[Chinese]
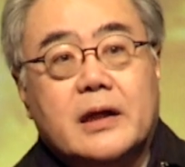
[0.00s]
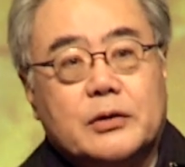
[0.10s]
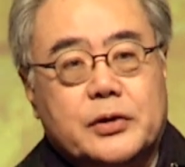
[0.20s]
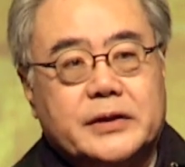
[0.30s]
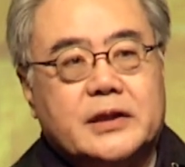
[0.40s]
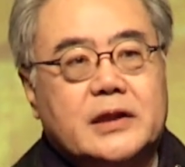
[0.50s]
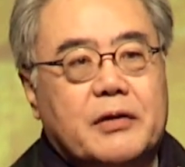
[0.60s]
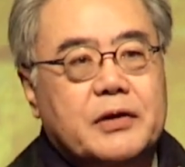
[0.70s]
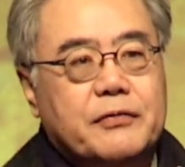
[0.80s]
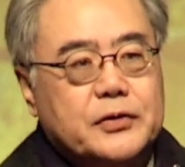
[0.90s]
个确实到
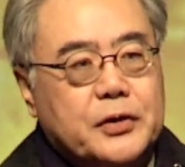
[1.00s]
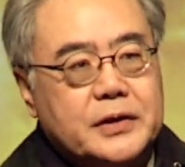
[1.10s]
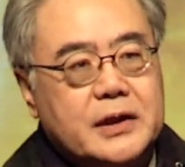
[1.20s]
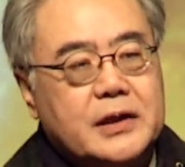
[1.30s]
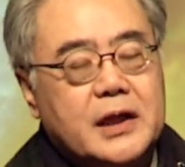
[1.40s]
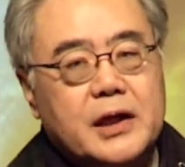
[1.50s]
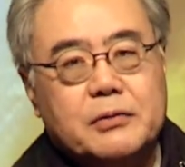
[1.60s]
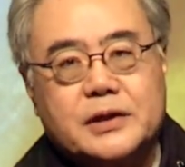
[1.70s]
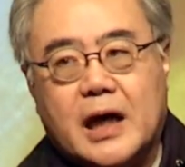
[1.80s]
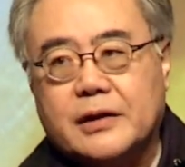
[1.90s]
以弗所这第
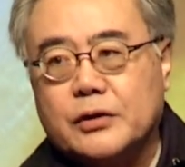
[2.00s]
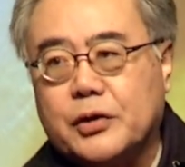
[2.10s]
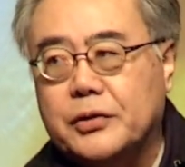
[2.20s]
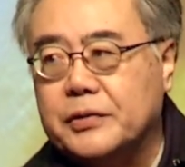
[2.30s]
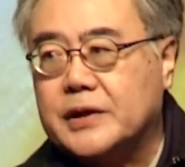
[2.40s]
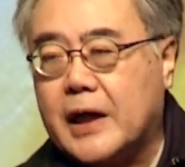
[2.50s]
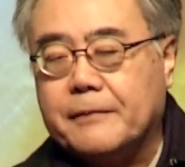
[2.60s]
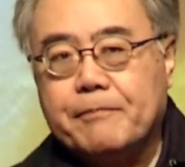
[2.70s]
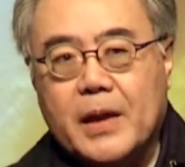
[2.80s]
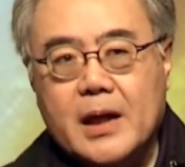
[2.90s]
六章的最后一章。
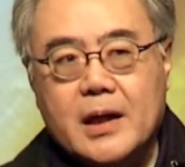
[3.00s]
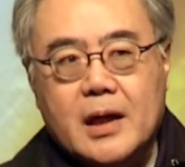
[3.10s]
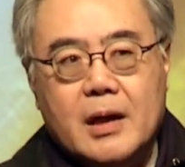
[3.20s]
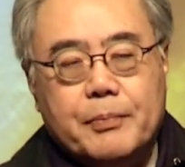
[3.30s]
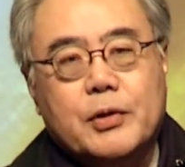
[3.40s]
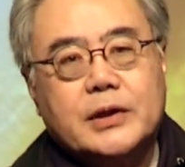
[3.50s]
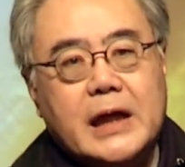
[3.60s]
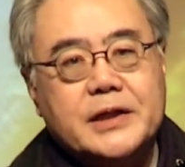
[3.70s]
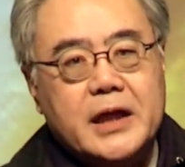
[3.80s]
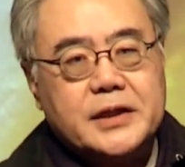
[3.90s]
不过
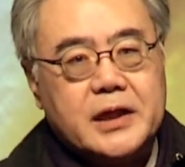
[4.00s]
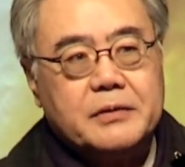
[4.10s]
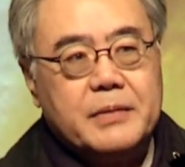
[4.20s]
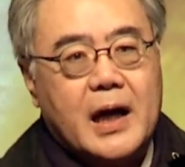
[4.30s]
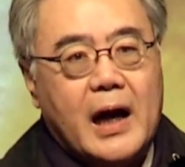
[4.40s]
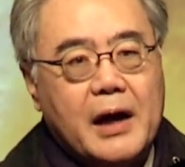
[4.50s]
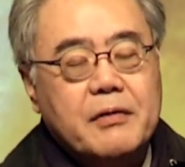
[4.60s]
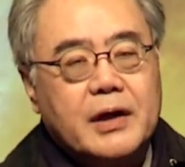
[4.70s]
在解经里面还有